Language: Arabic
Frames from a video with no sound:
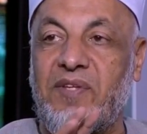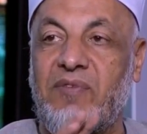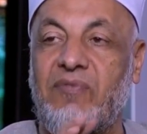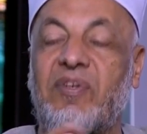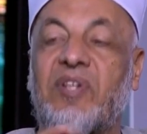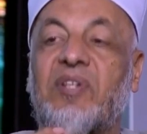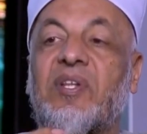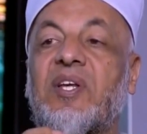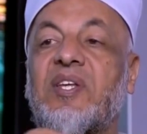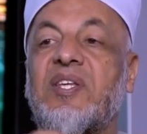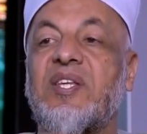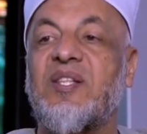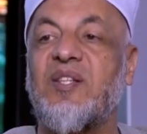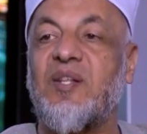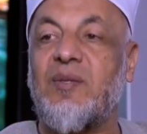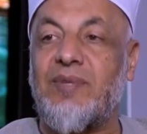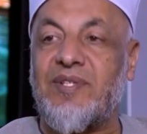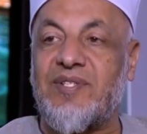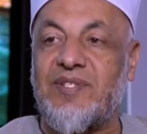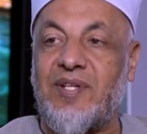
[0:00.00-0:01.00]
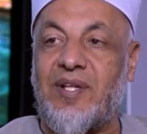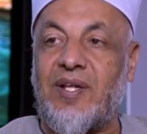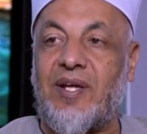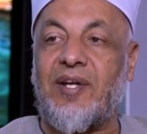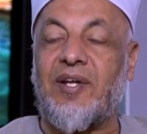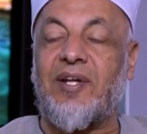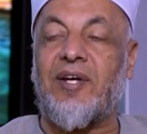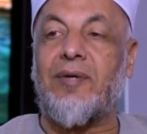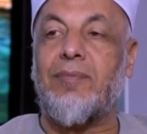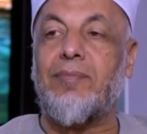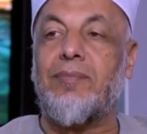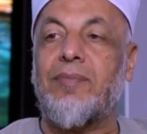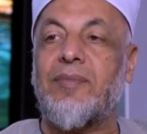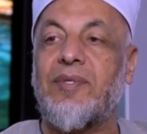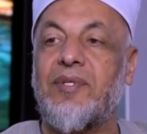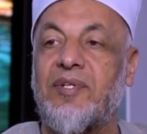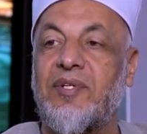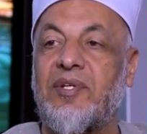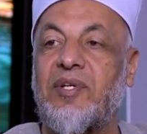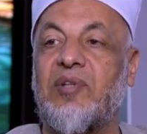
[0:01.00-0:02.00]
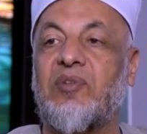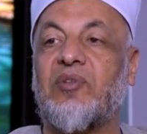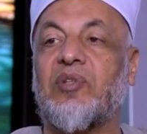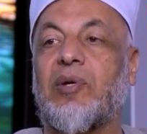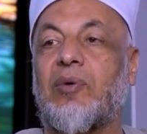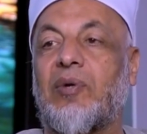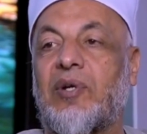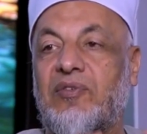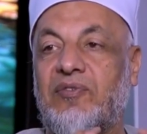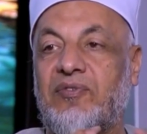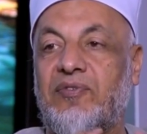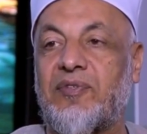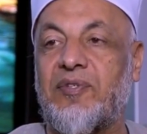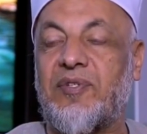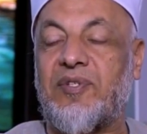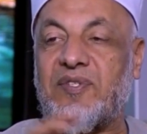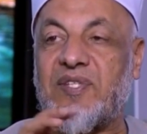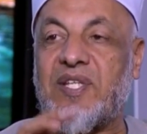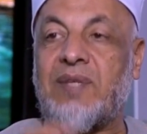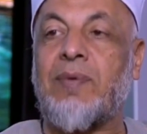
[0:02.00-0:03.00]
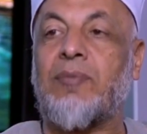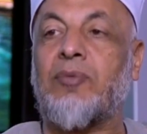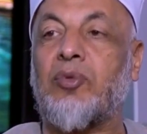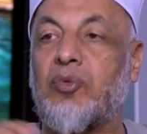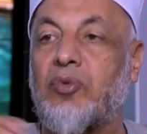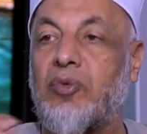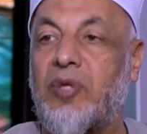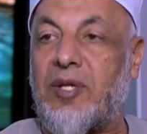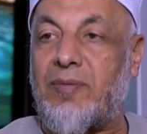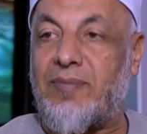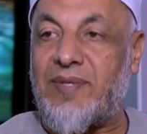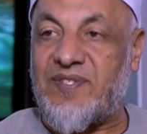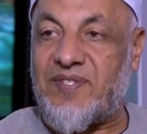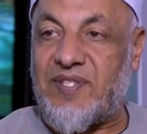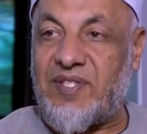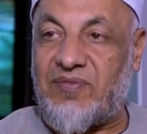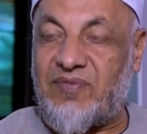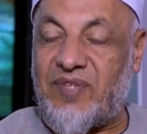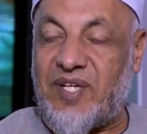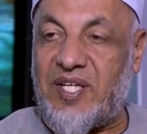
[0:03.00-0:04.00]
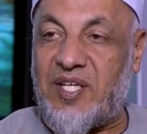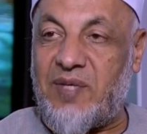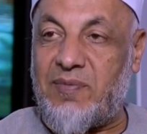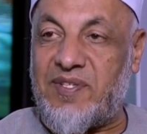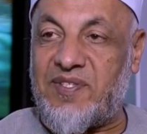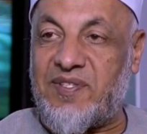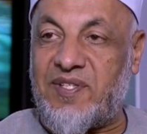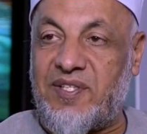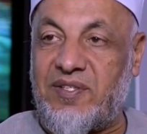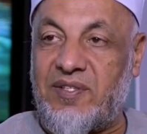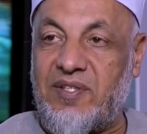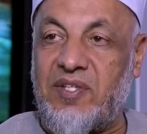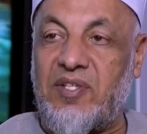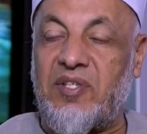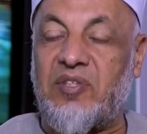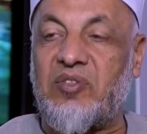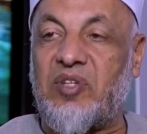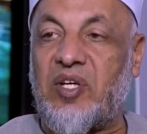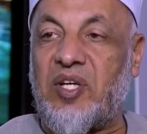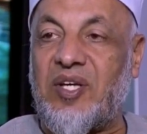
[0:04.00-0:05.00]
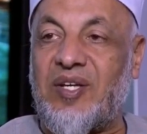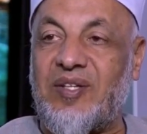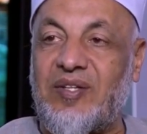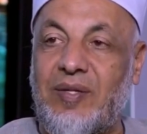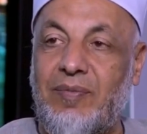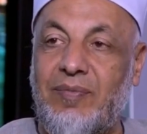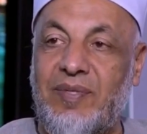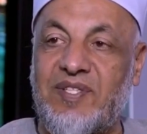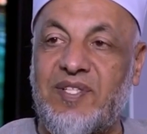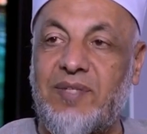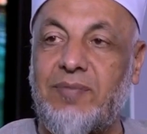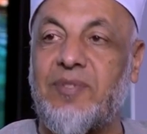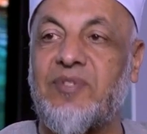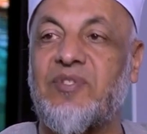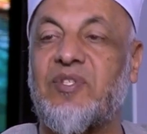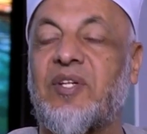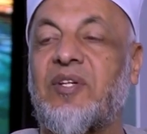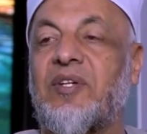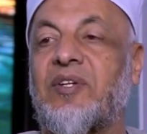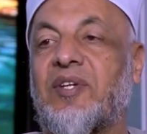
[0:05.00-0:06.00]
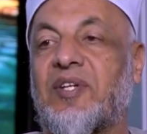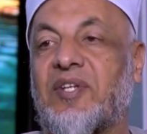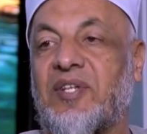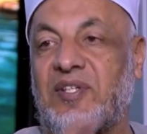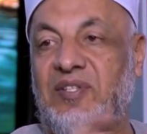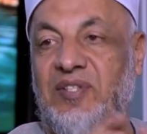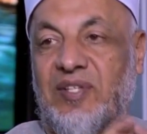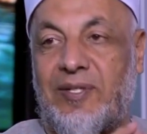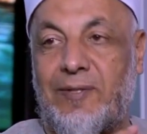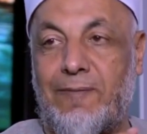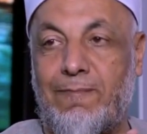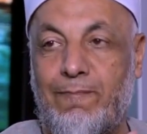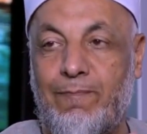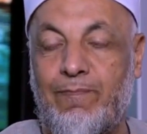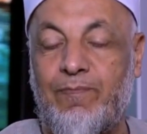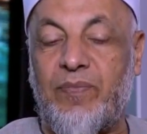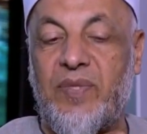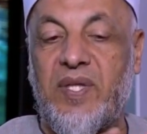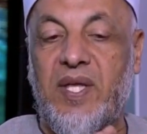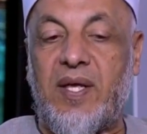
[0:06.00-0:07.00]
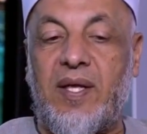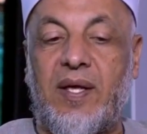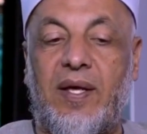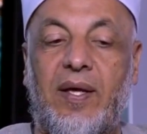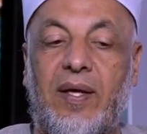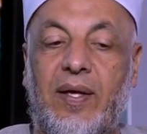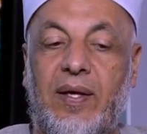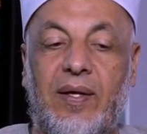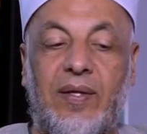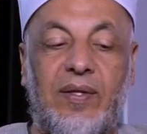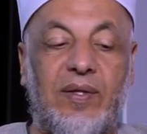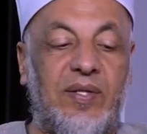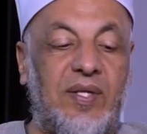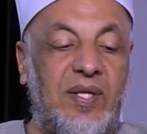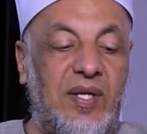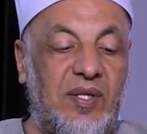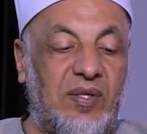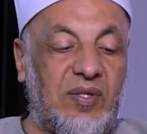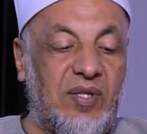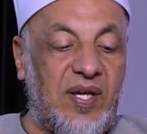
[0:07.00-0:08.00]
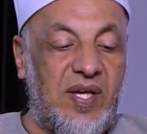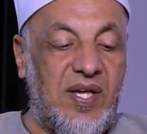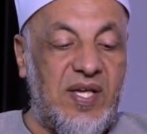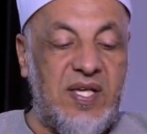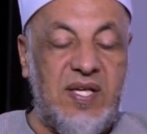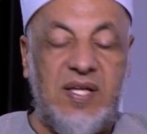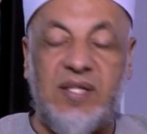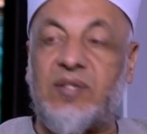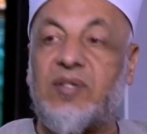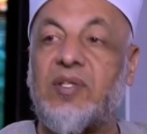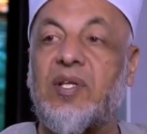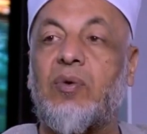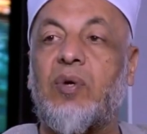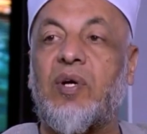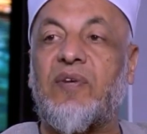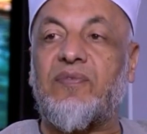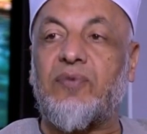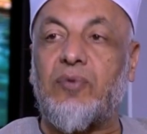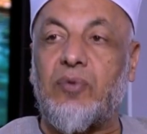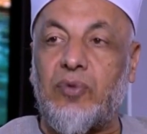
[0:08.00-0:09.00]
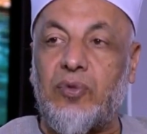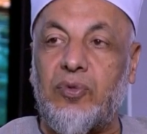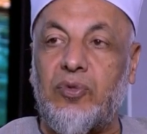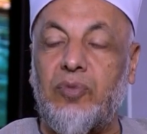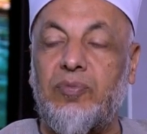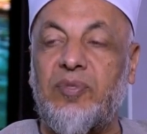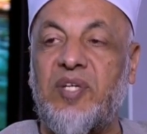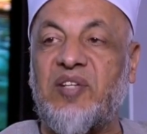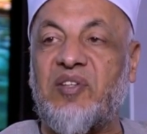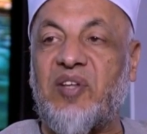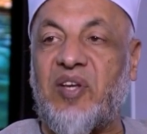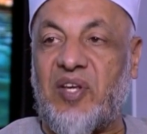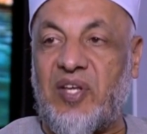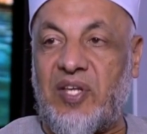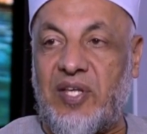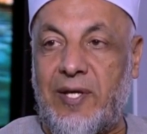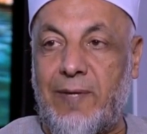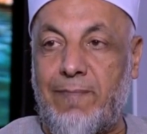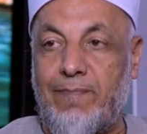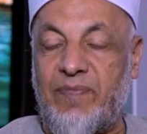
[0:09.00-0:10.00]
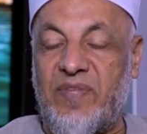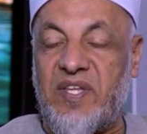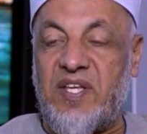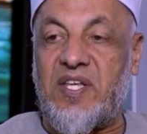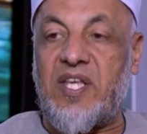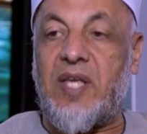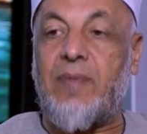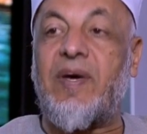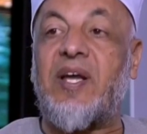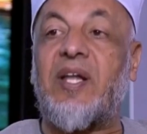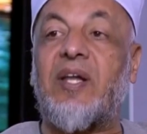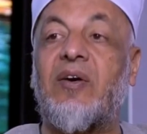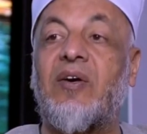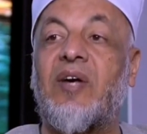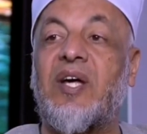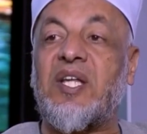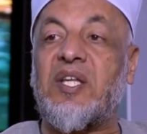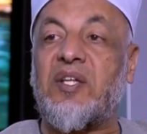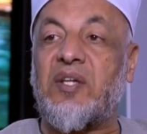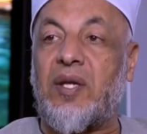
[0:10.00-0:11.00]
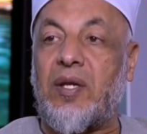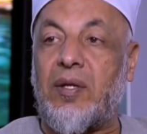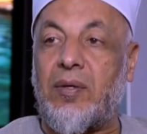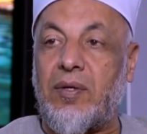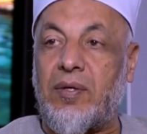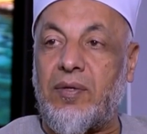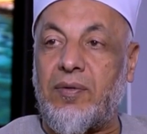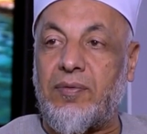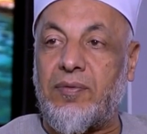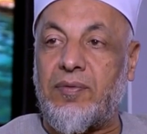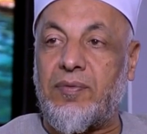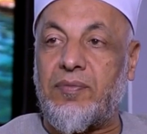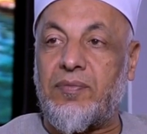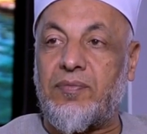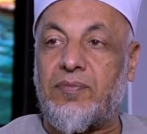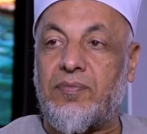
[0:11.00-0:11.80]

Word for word: فتحية المسجد الحرام الطواف زي ما بندخل المسجد في أي مسجد تحية بنصلي المسجد ركعتين. بنصلي ركعتين آه دي تحية الطواف القدوم ده تحية يبقى لغير بس هنا واجبة يا